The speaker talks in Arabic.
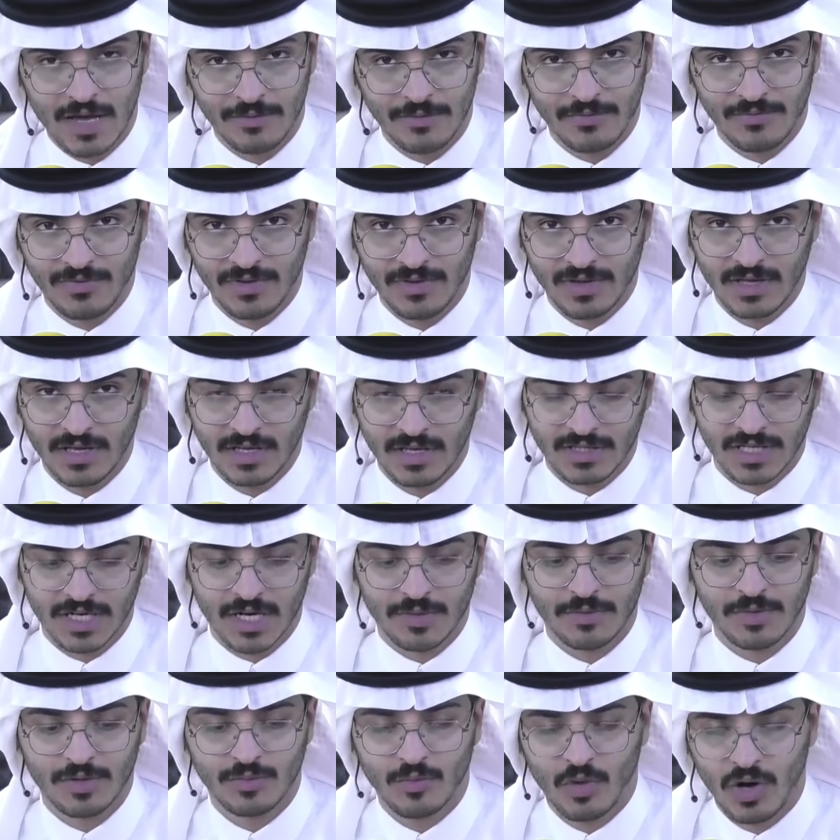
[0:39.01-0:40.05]
في احترام
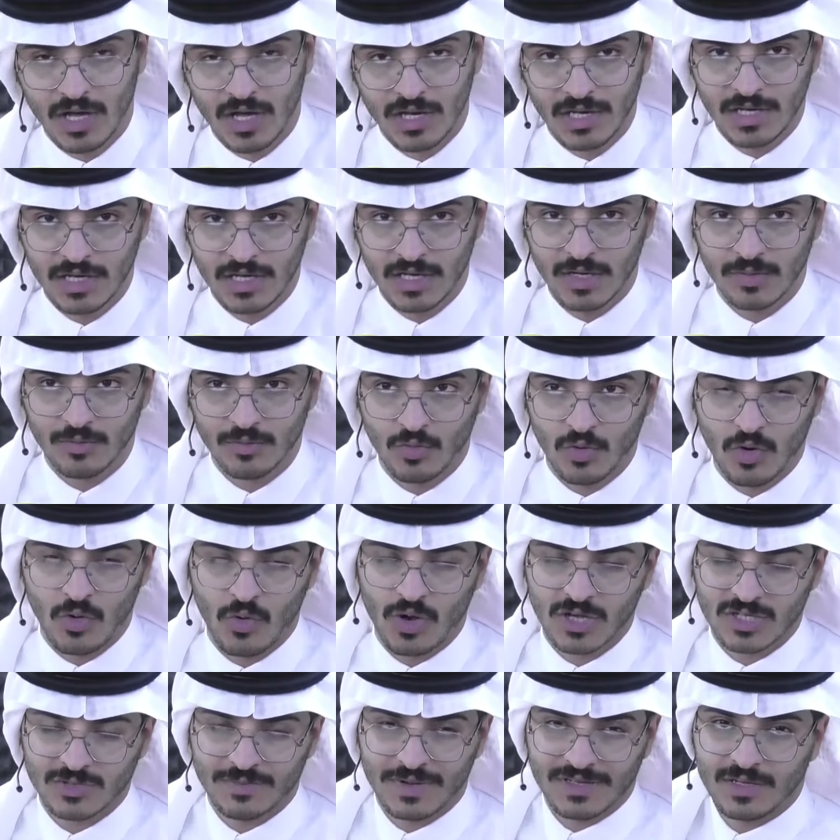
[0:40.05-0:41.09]
المعلم
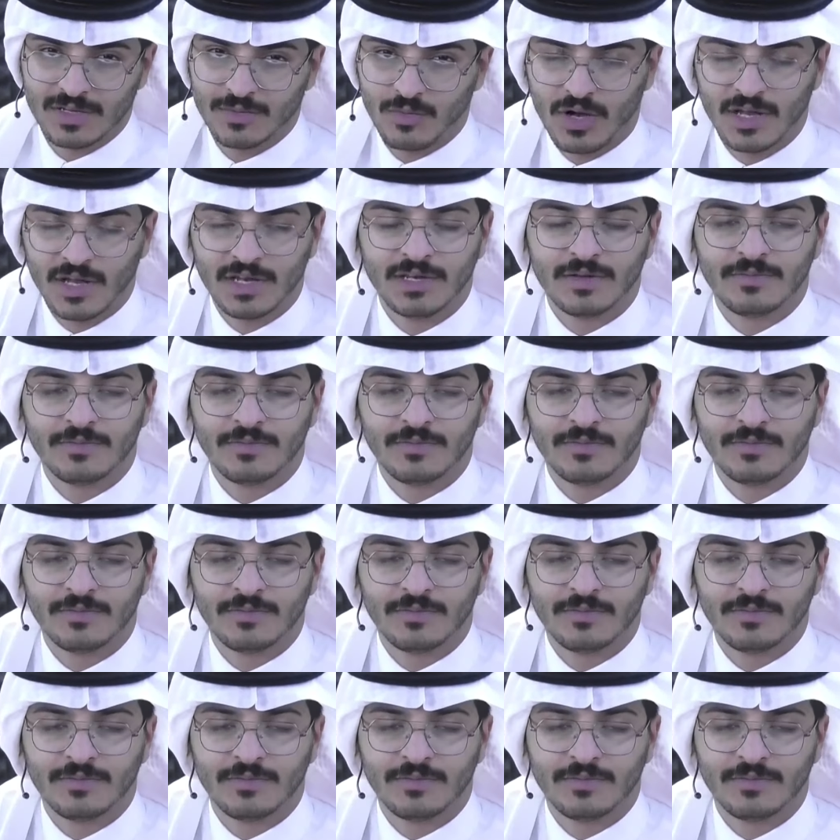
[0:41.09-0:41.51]
وواجبات المعلم